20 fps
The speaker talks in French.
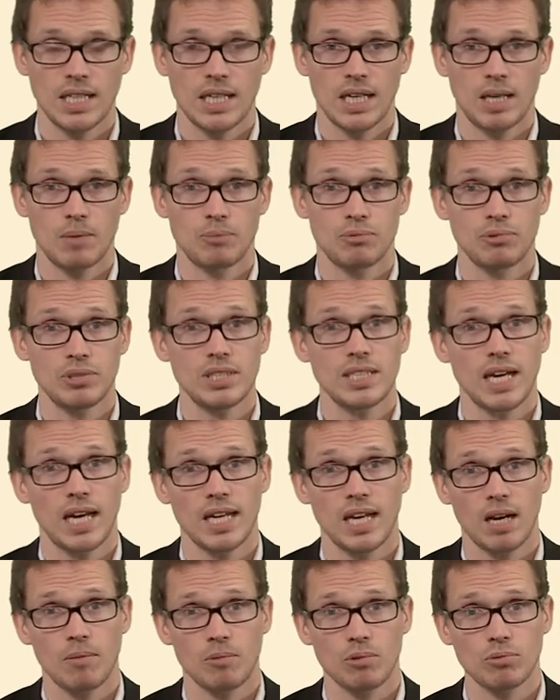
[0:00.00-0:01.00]
Et puis il y a
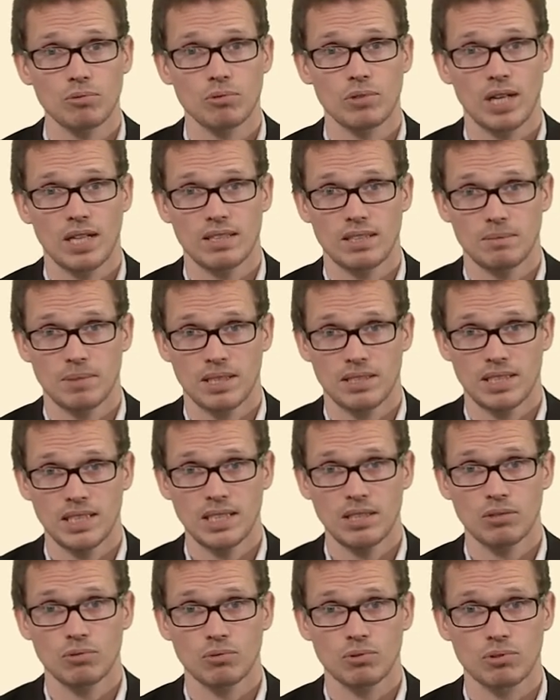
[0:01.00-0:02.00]
également toute la
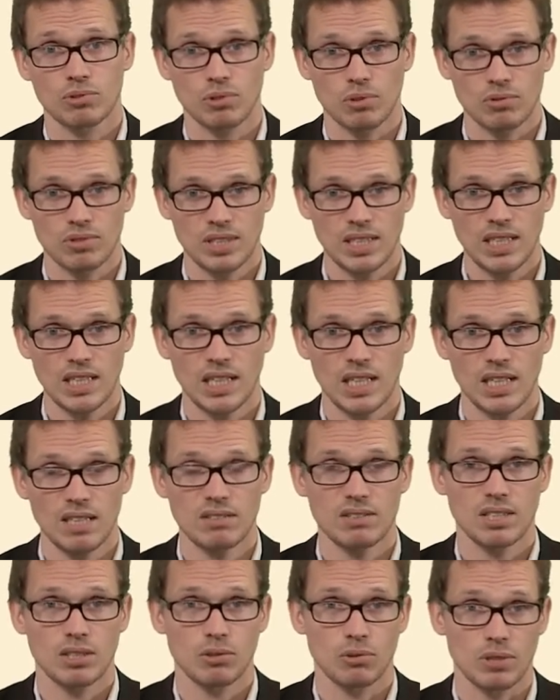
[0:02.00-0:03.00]
thématique donc santé et
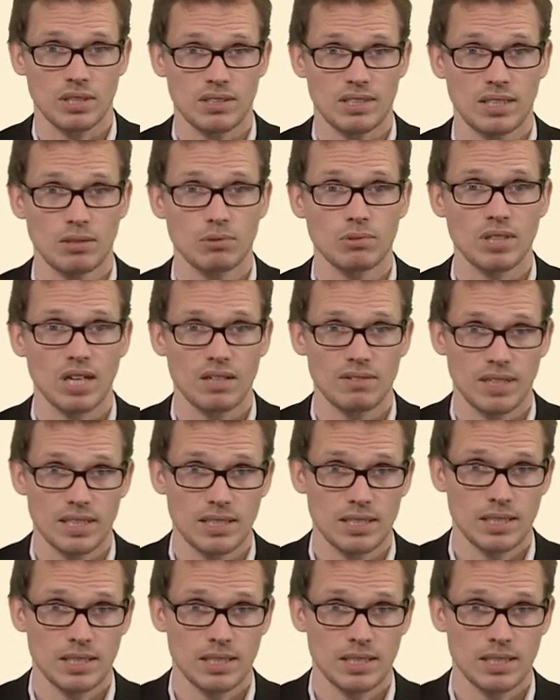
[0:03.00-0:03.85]
sécurité au travail